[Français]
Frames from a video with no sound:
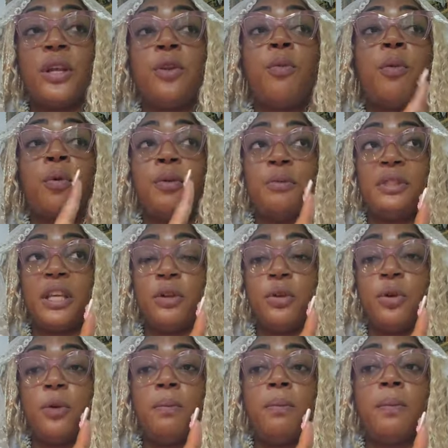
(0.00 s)
Et le problème, c'est
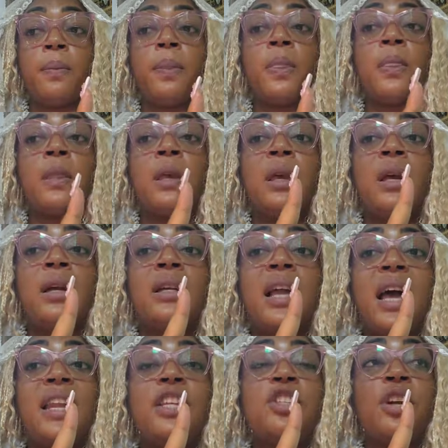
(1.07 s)
que
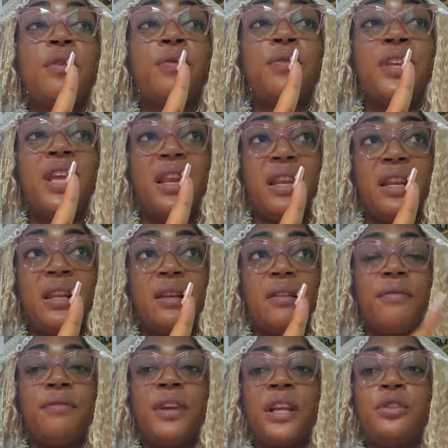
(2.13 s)
quand les gens viennent
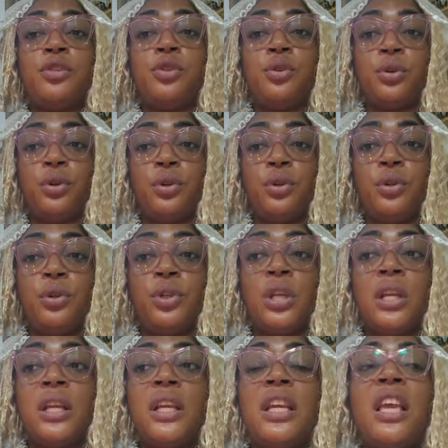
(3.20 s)
vers Dieu,
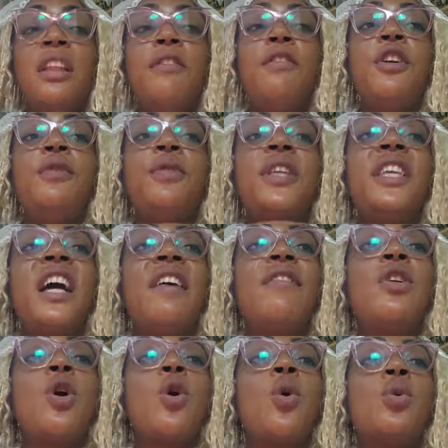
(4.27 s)
ils veulent venir
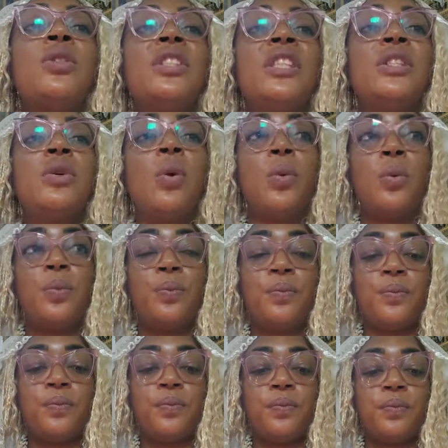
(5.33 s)
avec leurs conditions.
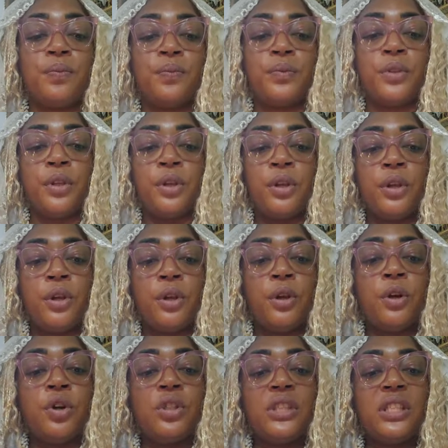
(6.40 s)

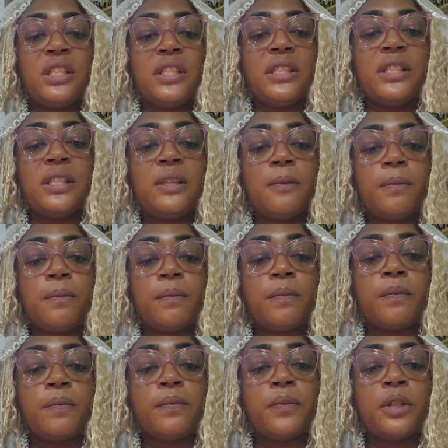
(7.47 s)
On dit ici,
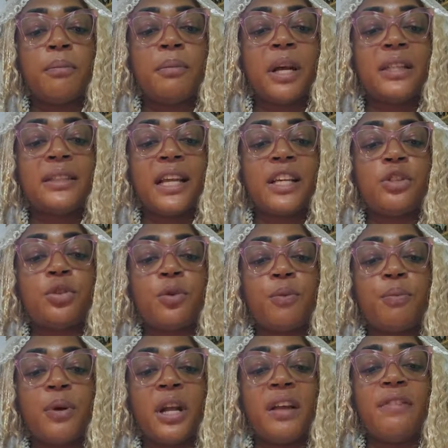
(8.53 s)
partage
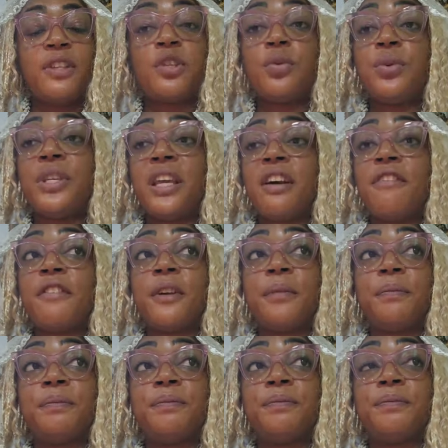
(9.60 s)
ton pain avec celui qui a faim.
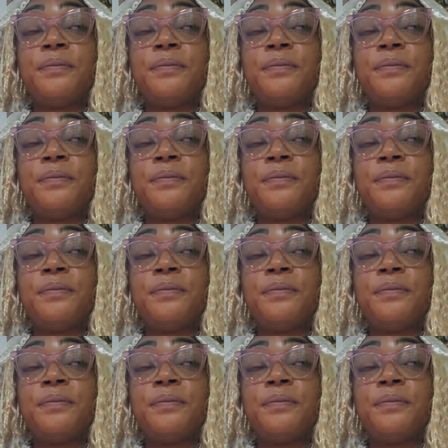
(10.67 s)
